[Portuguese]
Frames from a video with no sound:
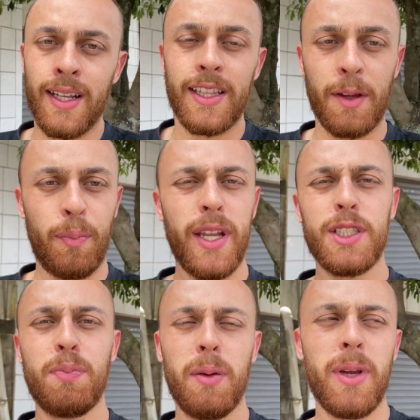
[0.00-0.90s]
Depende
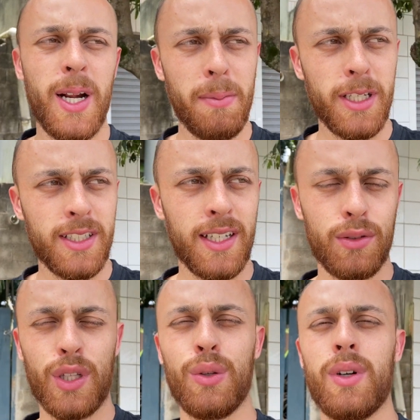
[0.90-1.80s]
primeiramente da
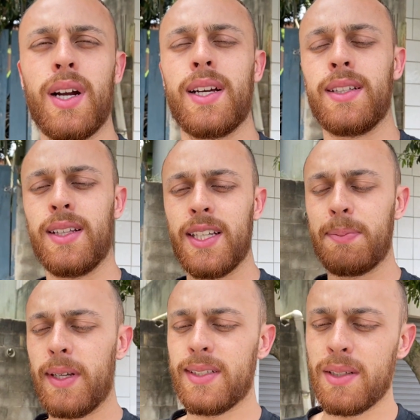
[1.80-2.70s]
sua tocada, das
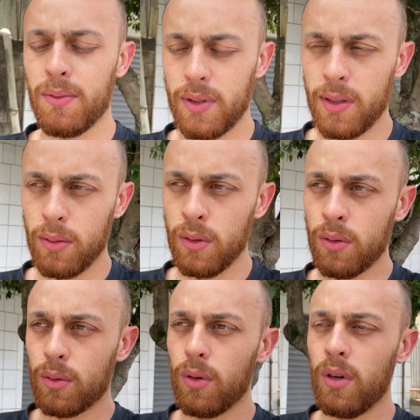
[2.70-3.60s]
peças que você
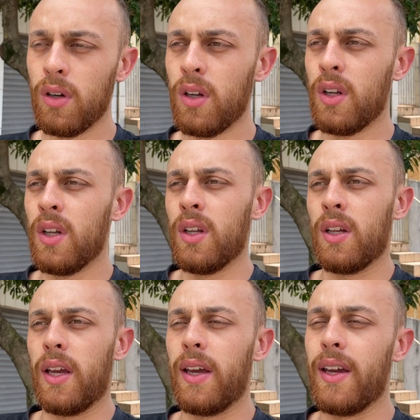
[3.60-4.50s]
colocou,
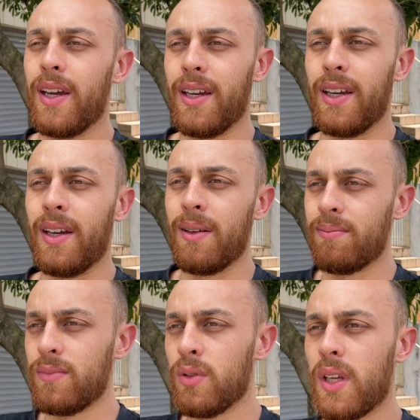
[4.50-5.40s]
é,
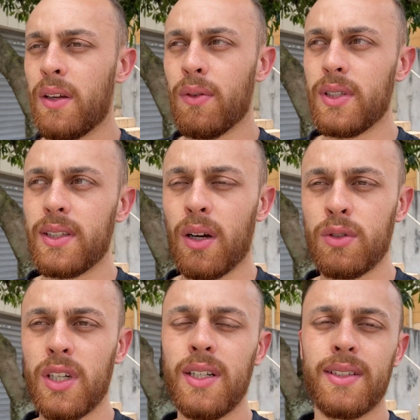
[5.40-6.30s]
do que, que você está
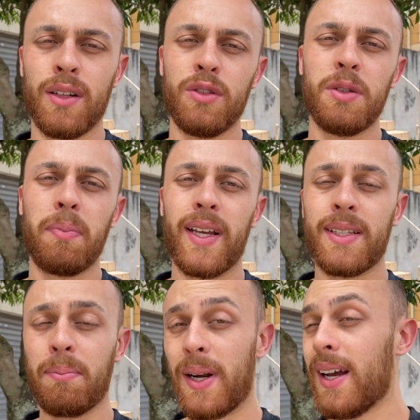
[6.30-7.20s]
utilizando de
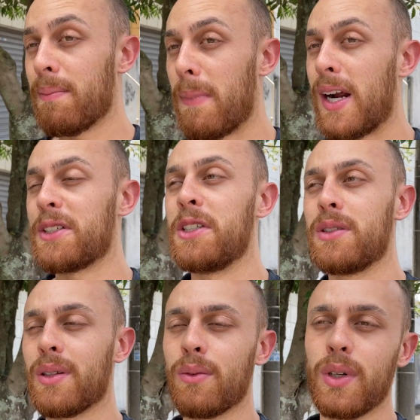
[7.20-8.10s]
peça para margem de
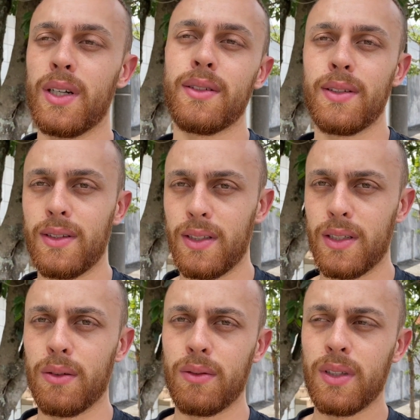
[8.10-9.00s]
segurança,
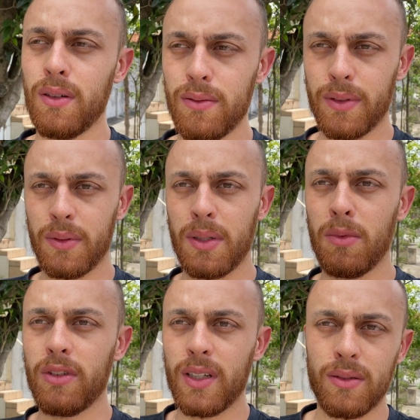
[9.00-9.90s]
entendeu? Então, se você
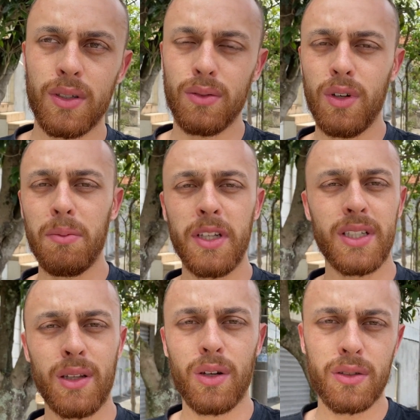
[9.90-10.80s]
montar as coisas no limite,
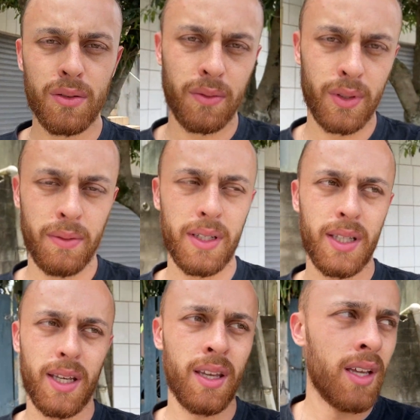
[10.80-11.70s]
é lógico que você vai
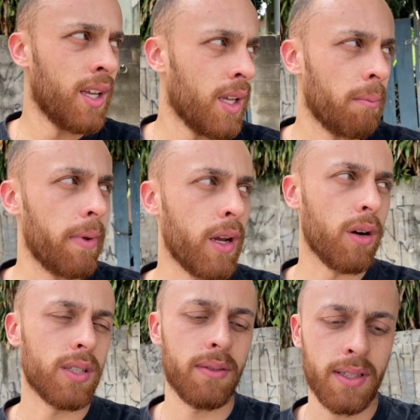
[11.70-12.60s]
ter BO,
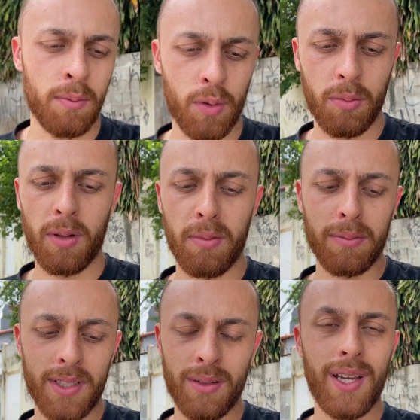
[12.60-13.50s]
você vai ter problema,
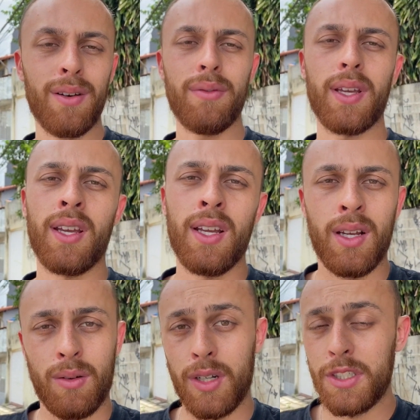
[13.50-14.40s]
mas eu quero ver.
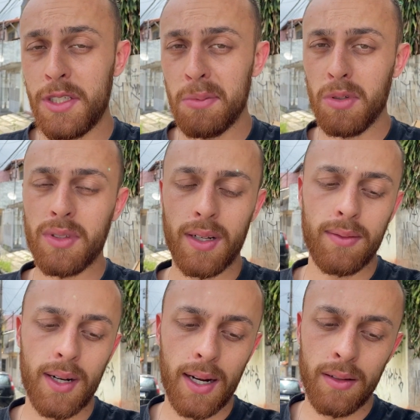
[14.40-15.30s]
Quando a gente montar no
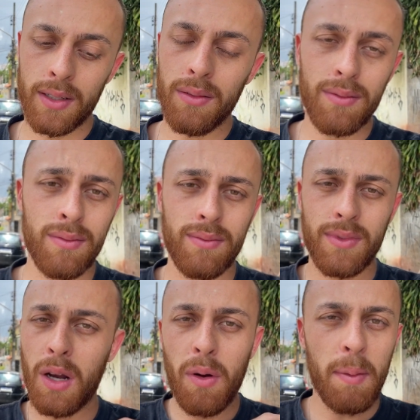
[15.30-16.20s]
carro, não,
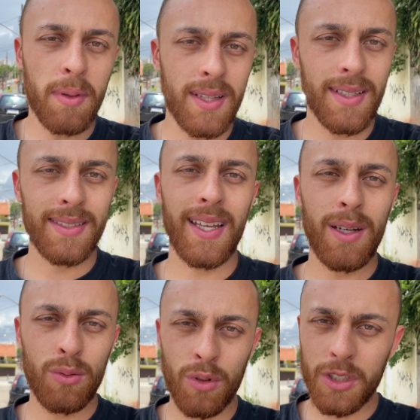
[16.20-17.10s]
não é para ter
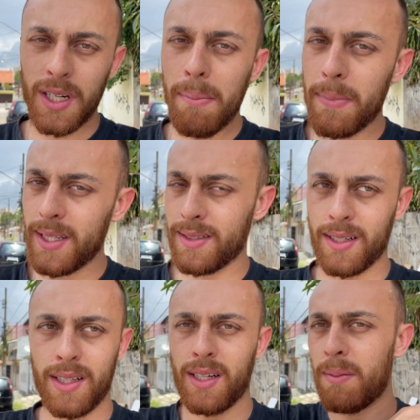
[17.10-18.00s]
zero dor de cabeça,
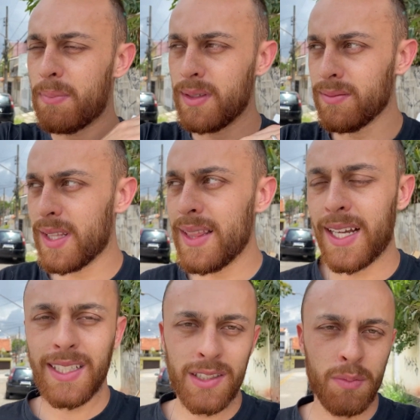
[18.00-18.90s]
galera. É para não ter
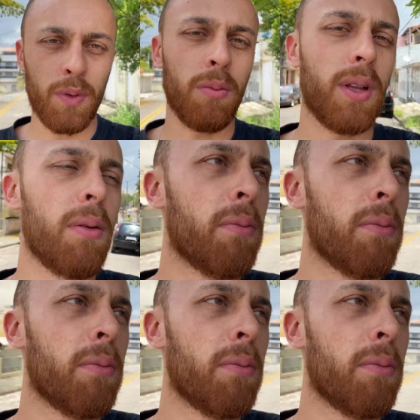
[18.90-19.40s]
nada de problema